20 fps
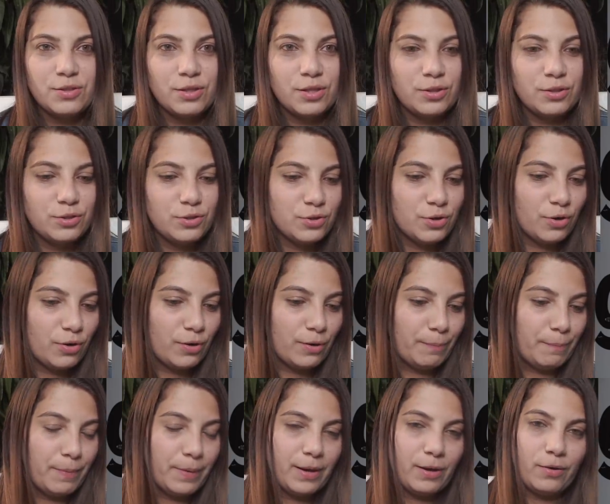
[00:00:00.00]
yo
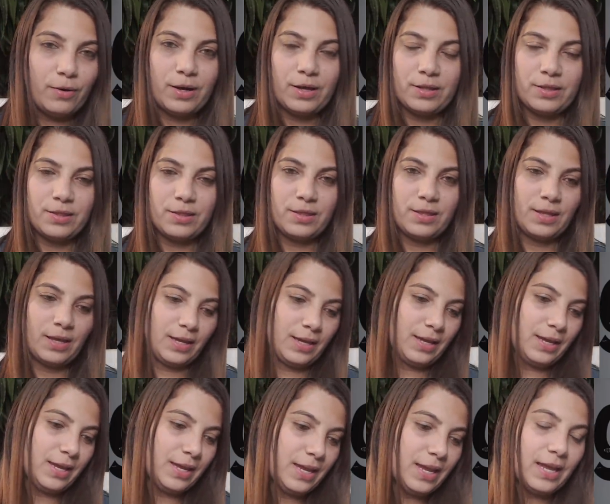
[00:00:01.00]
espero que
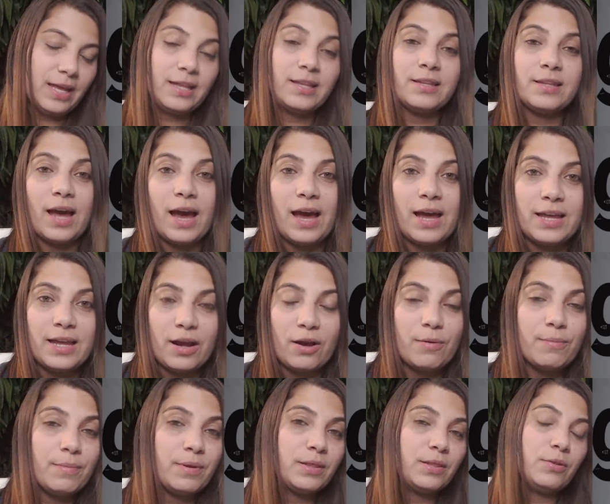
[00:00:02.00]
quien haya
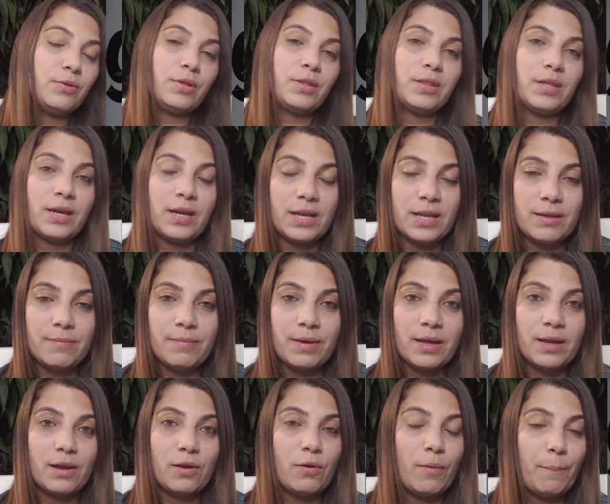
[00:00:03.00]
cometido ese
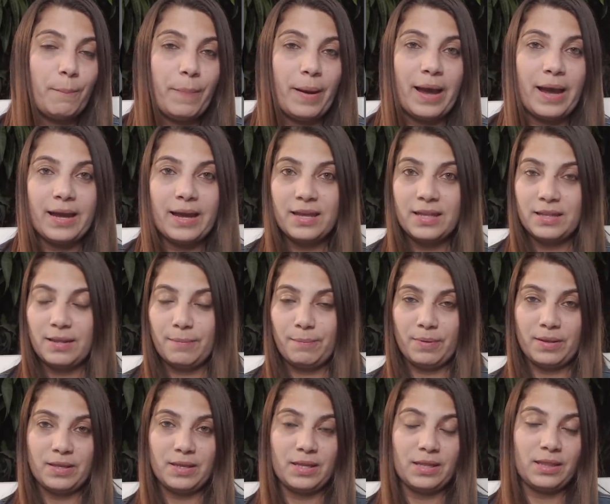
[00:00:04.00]
crimen lo pague
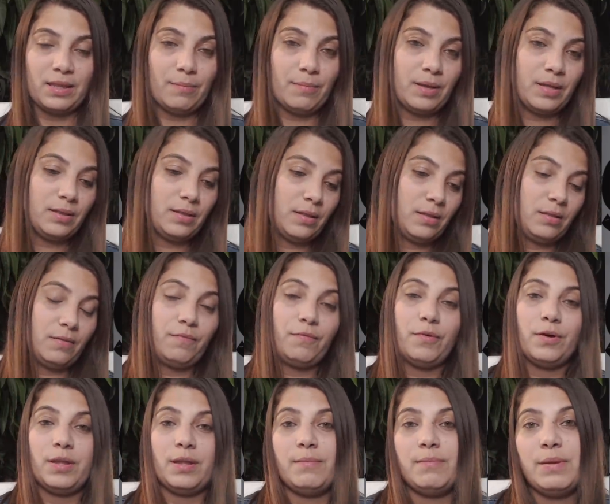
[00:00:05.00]
independientemente si
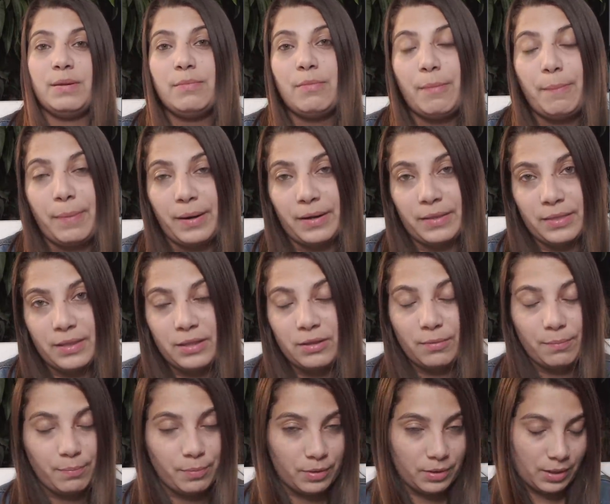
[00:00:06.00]
fue del mismo
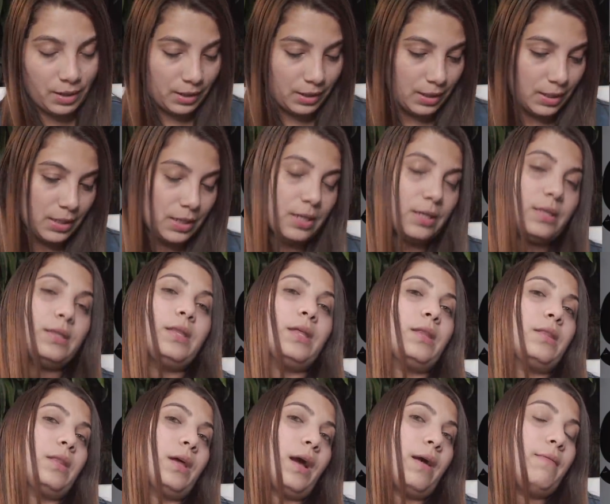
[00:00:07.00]
partido, porque hay quienes
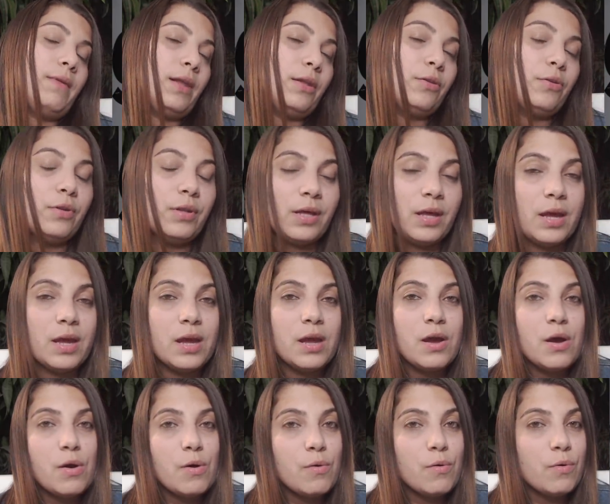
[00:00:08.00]
están hablando de
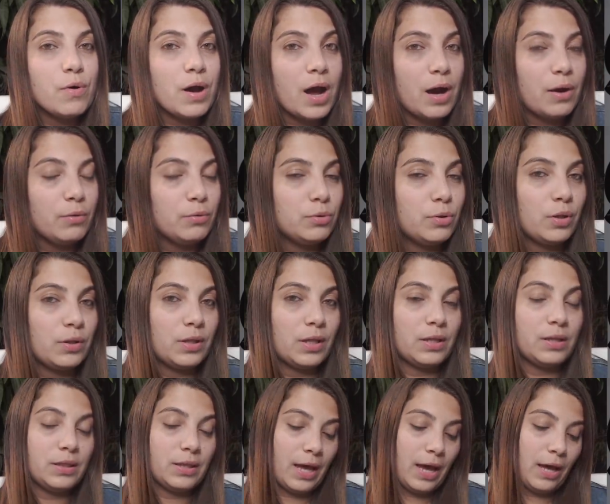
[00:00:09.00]
un
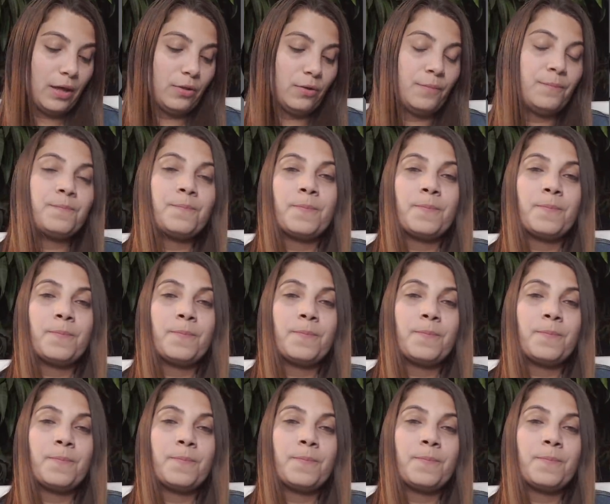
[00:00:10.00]
autoatentado